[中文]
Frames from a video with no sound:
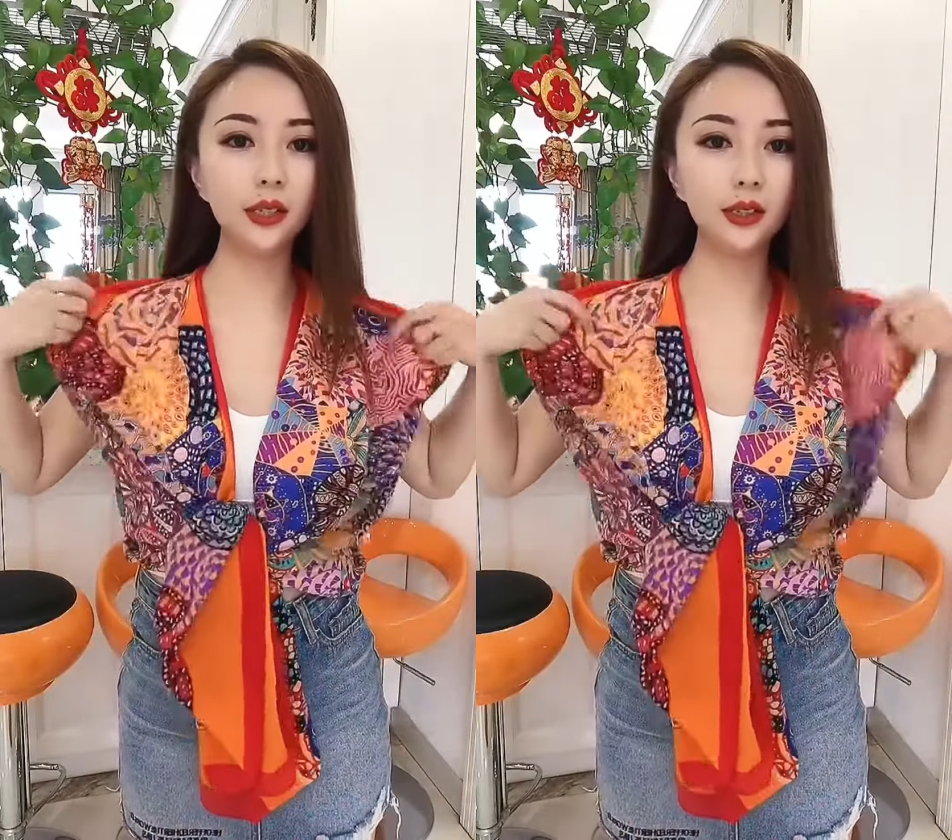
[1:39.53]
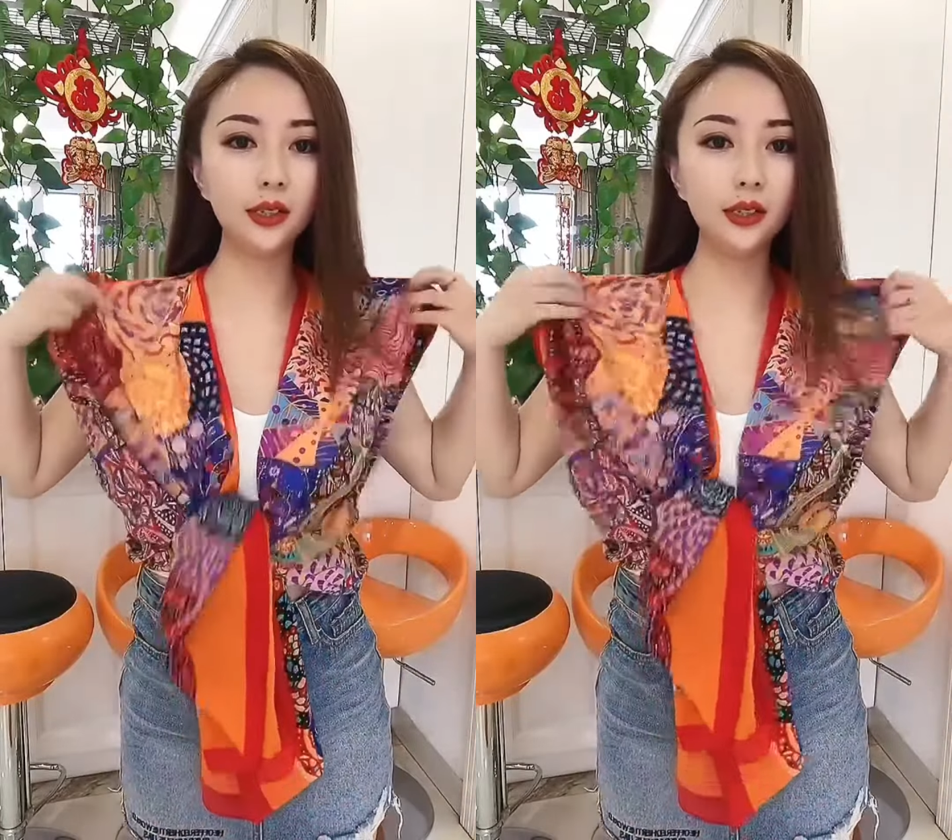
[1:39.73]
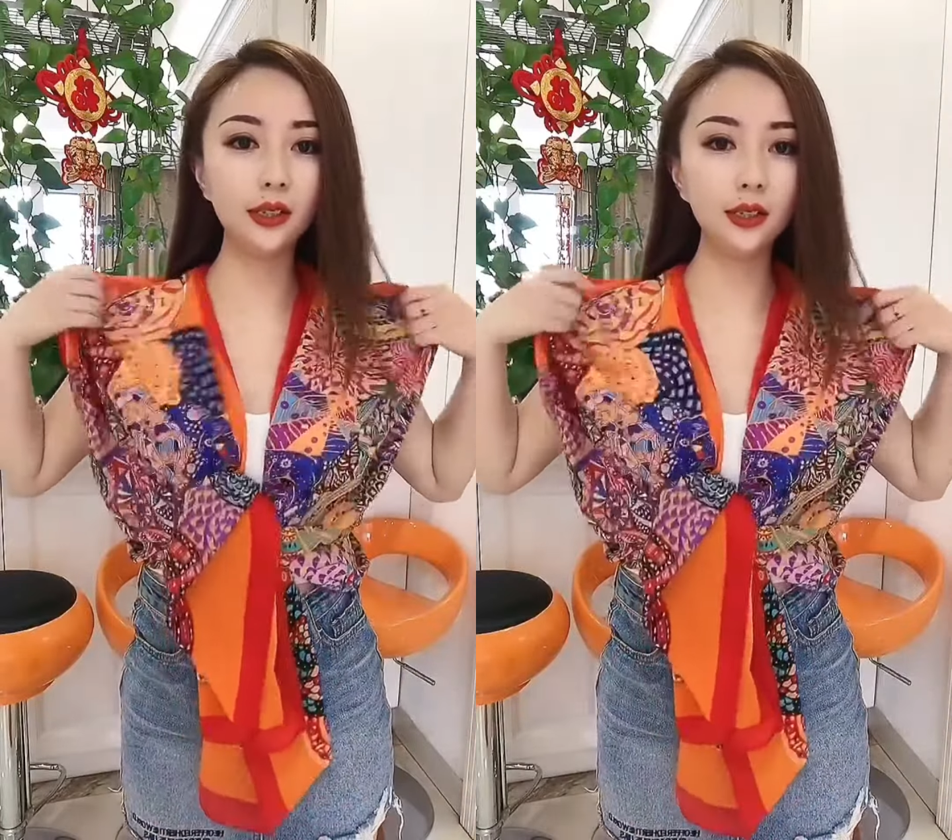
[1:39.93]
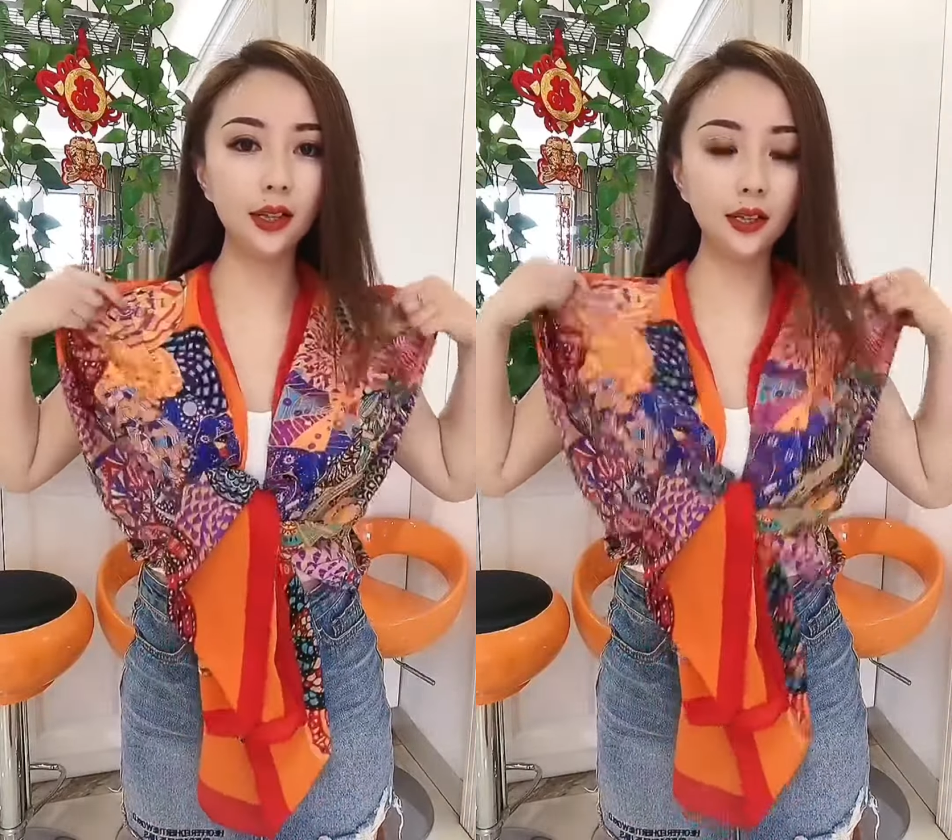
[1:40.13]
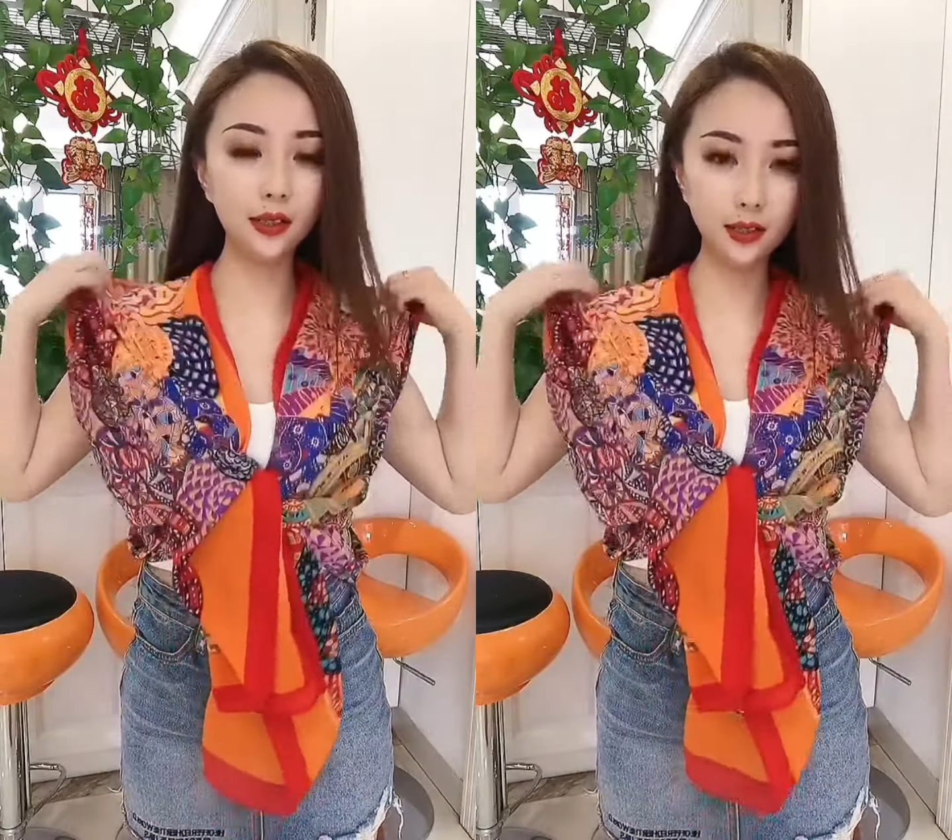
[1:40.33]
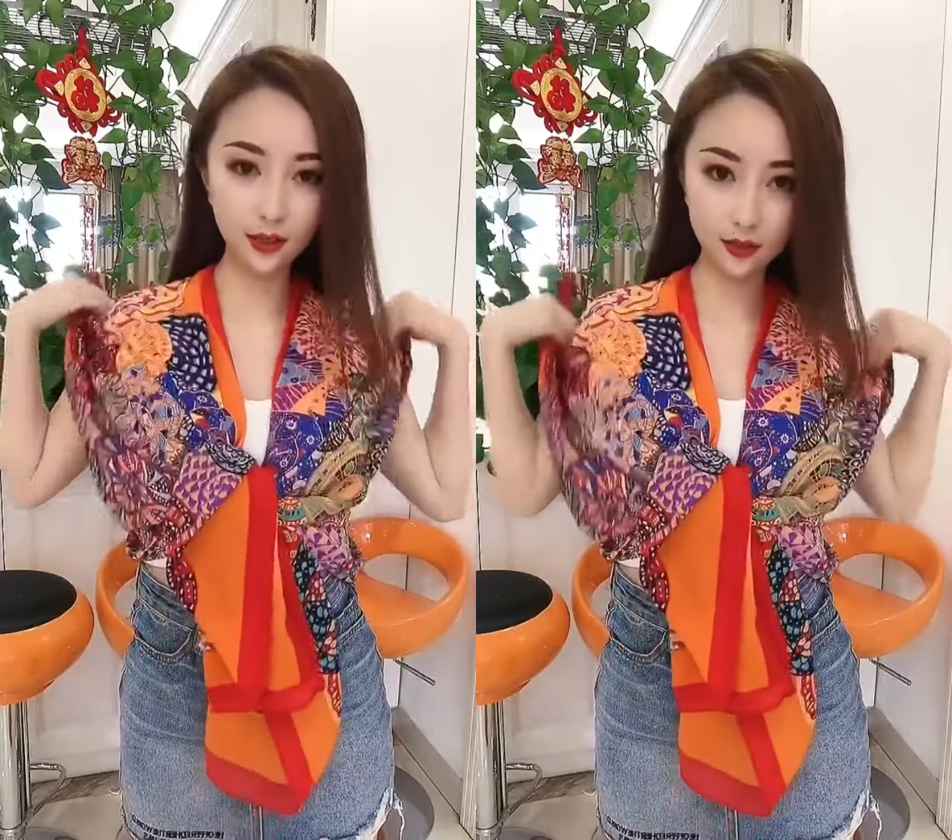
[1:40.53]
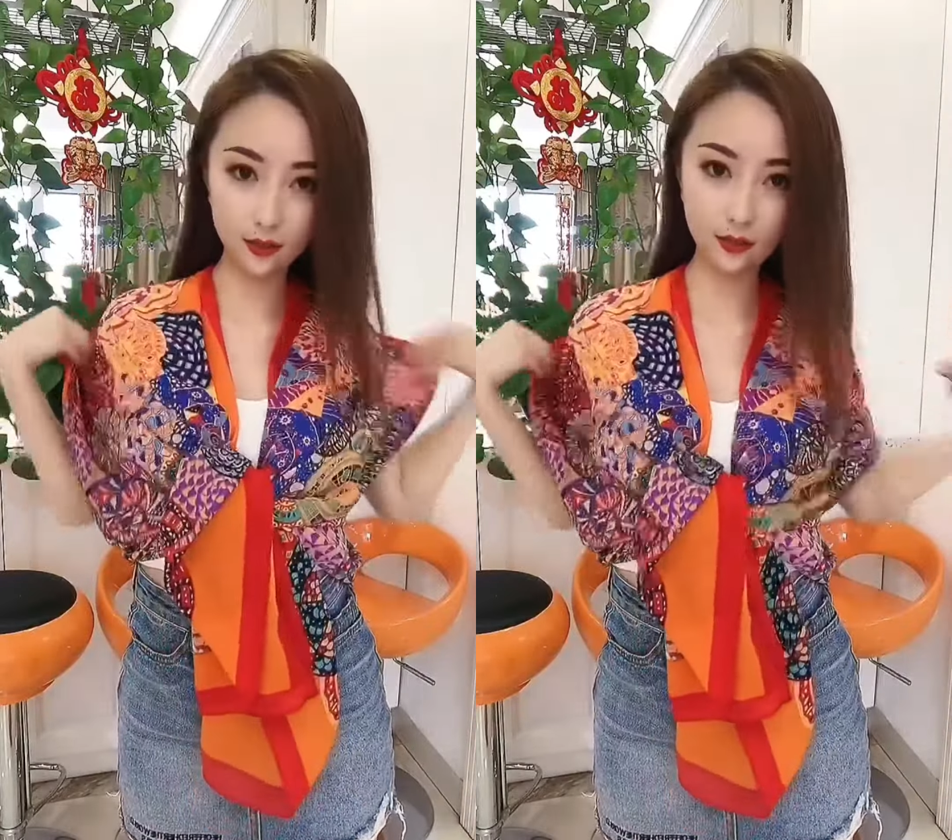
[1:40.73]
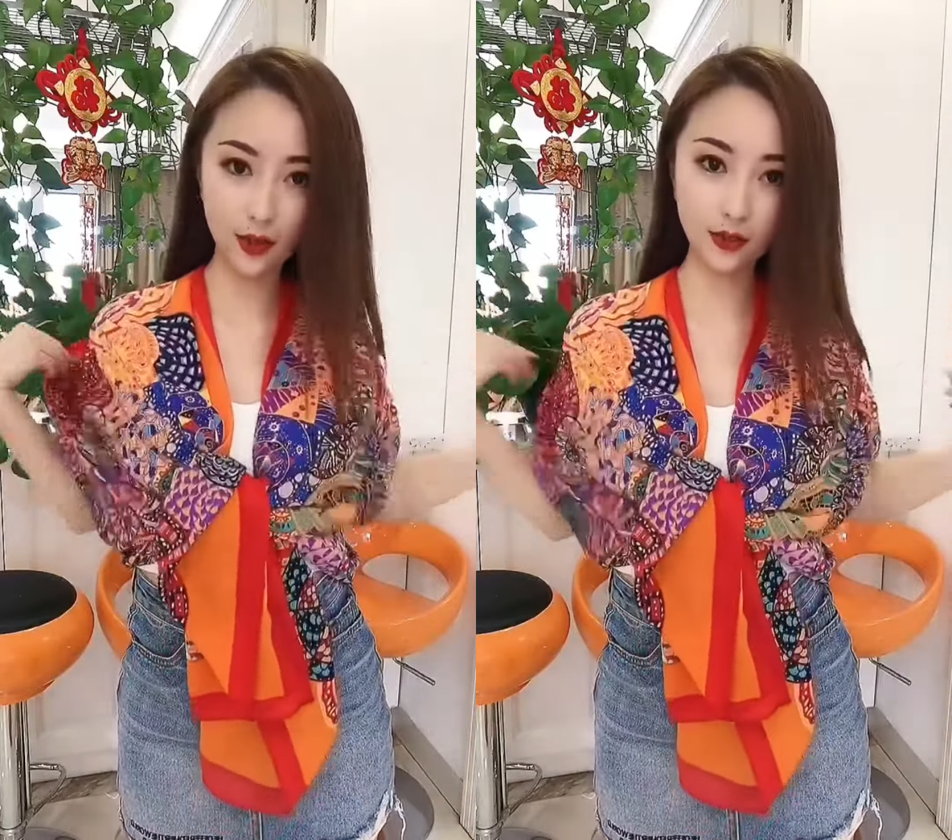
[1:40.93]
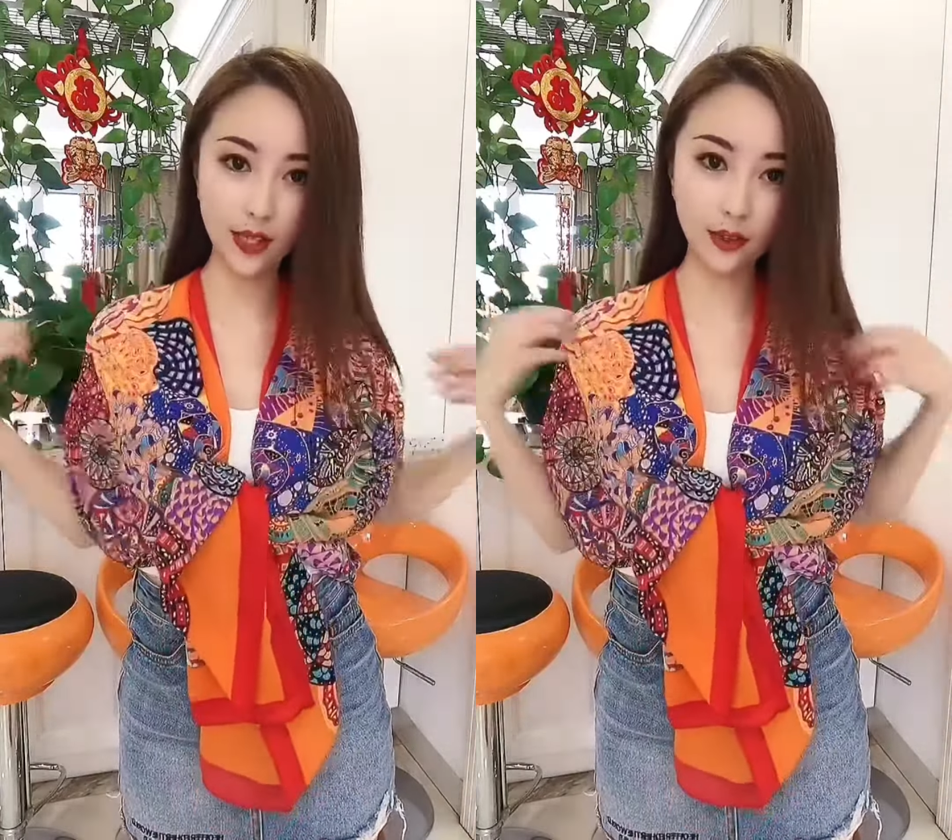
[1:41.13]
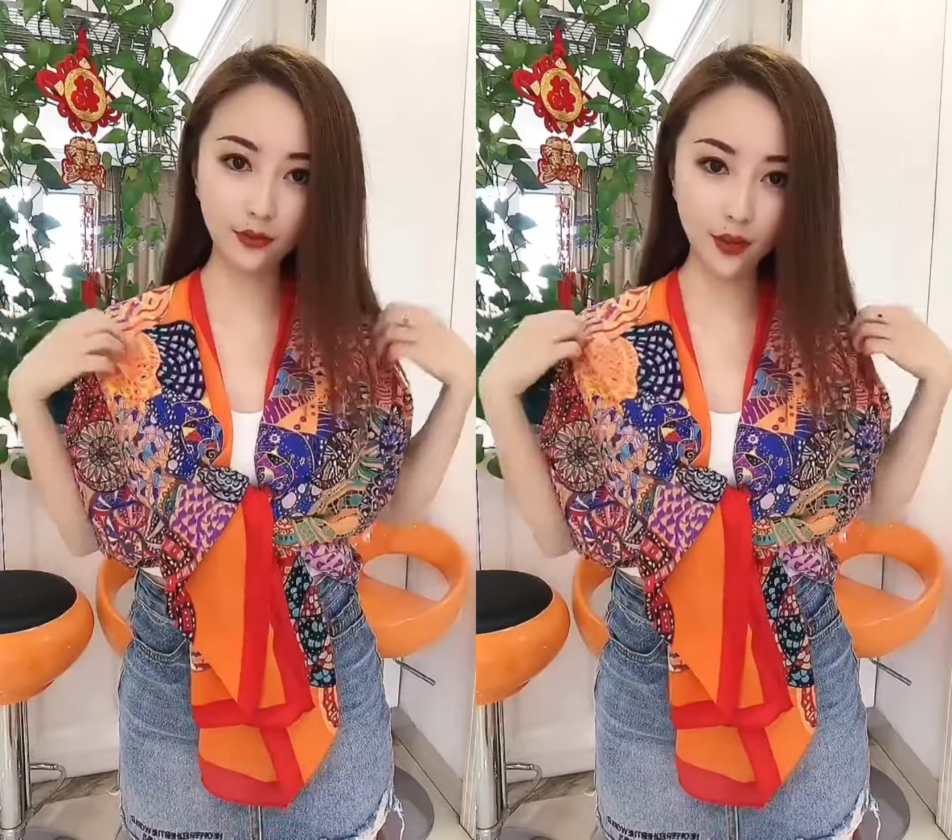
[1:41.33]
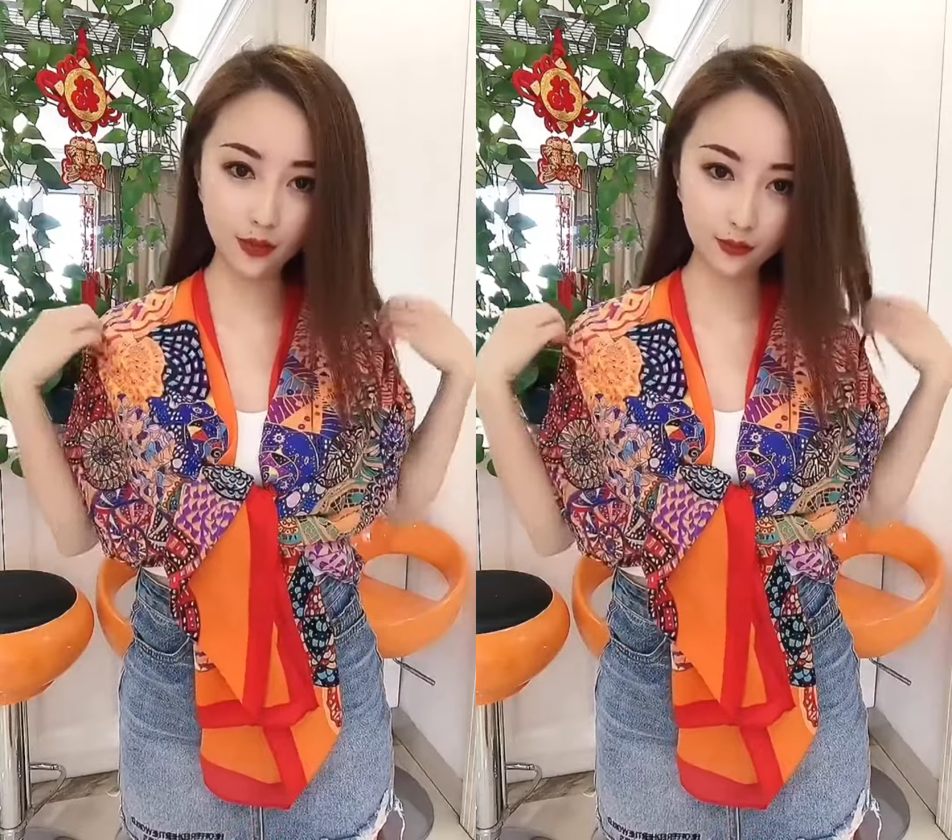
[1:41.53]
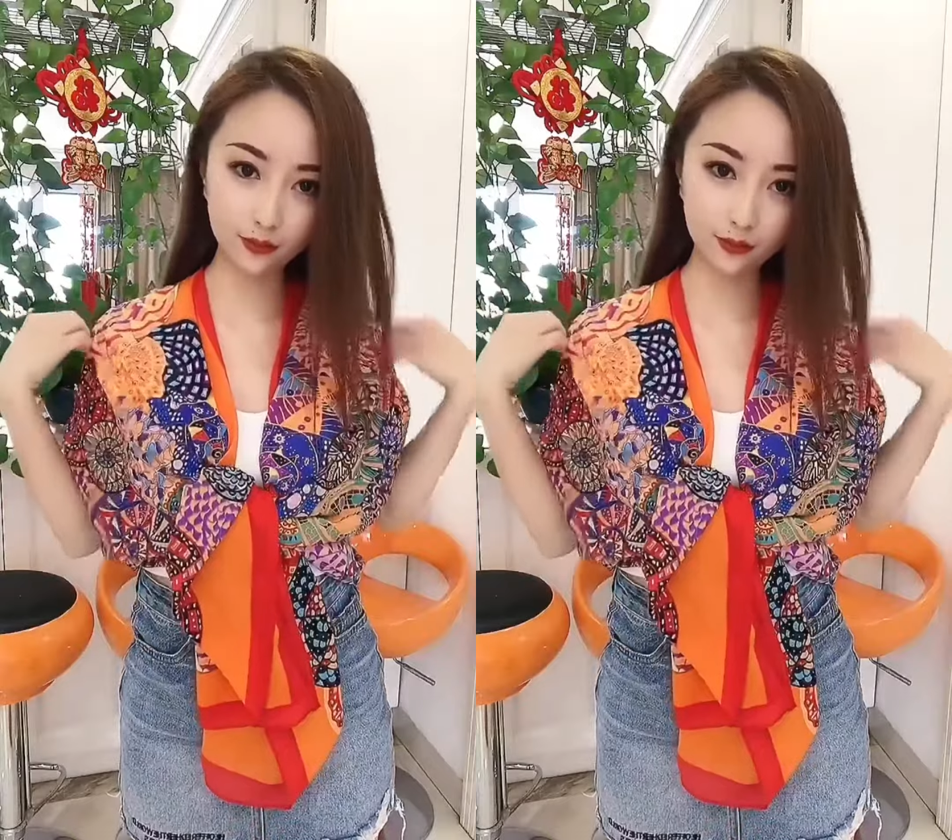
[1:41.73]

这个丝巾呢往下放，